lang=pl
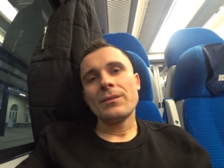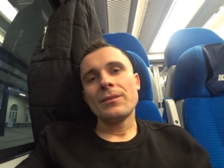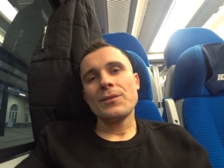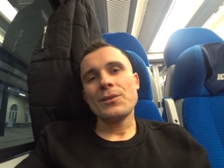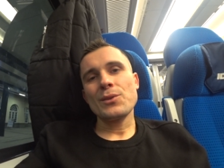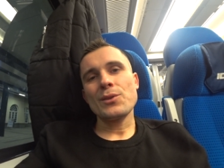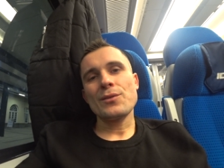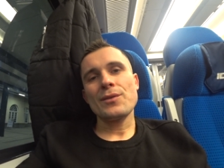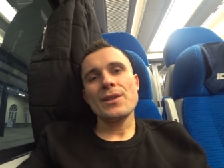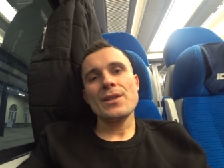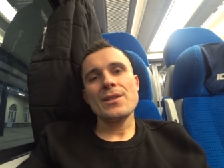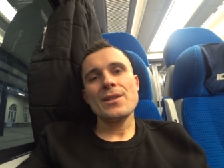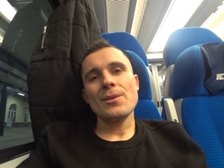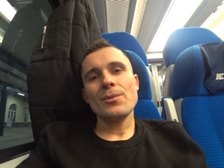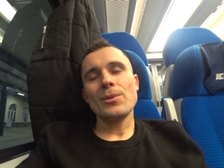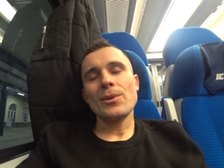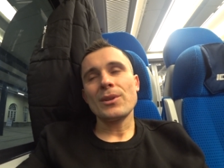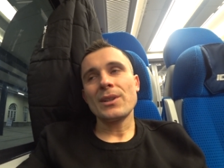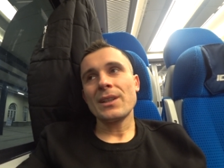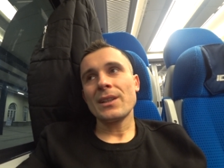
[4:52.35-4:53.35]
wziąć więcej
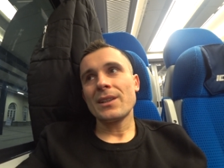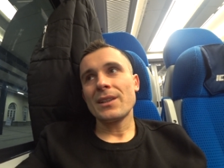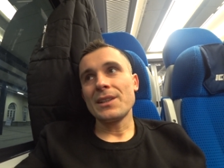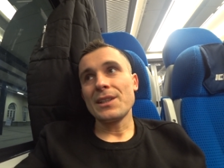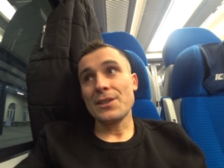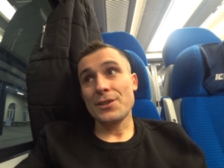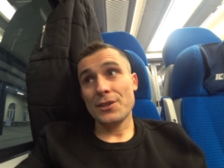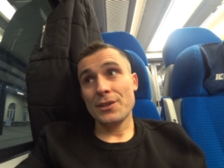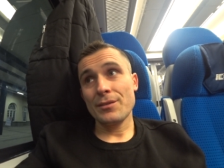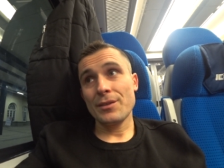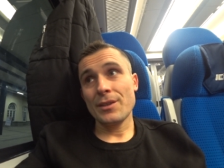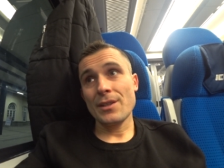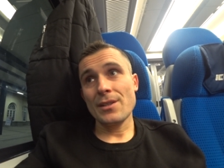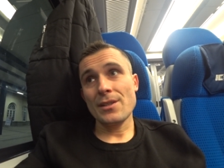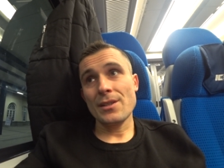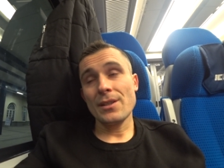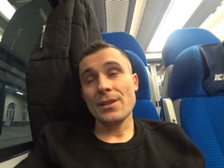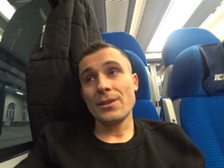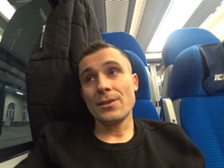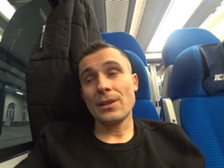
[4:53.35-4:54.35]
ulotek, jeszcze
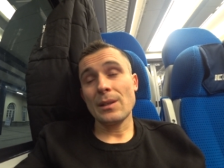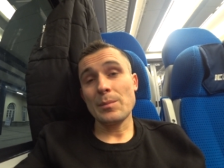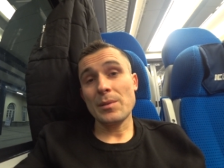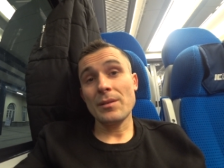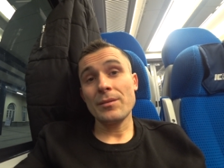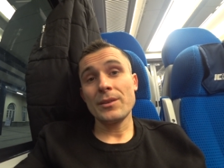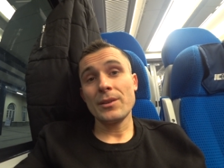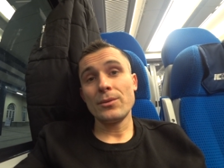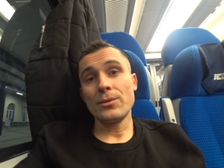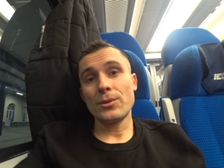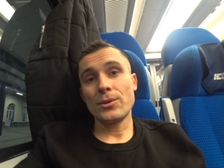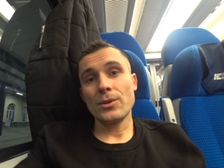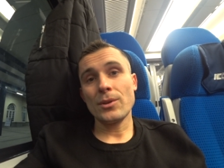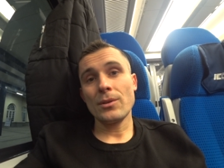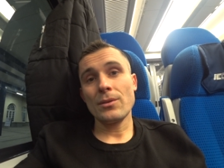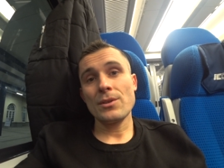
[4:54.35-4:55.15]
więcej i to naprawdę dużo,